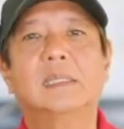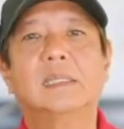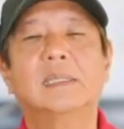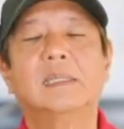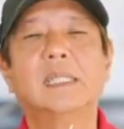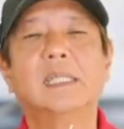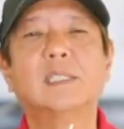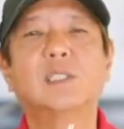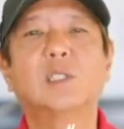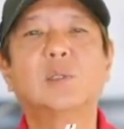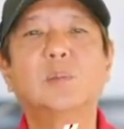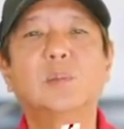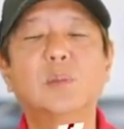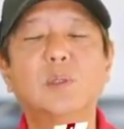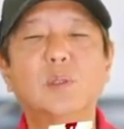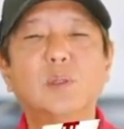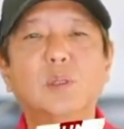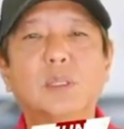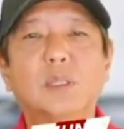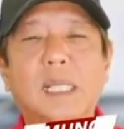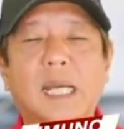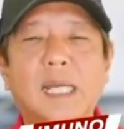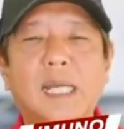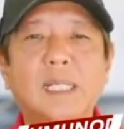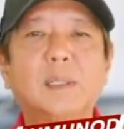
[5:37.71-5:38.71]
na
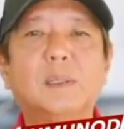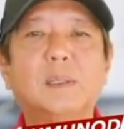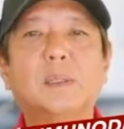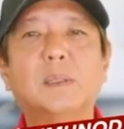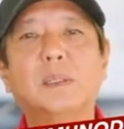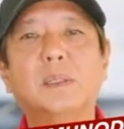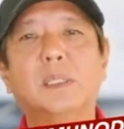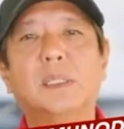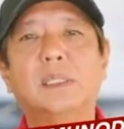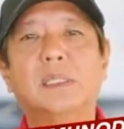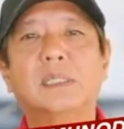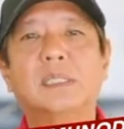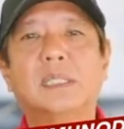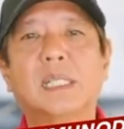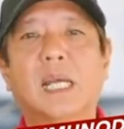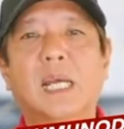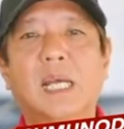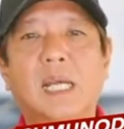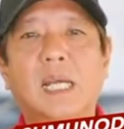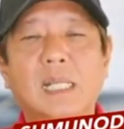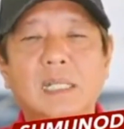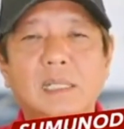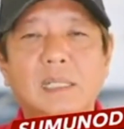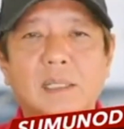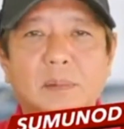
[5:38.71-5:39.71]
sumunod tayo
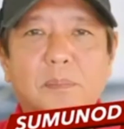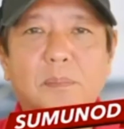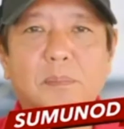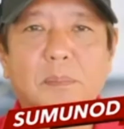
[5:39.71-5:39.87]
sa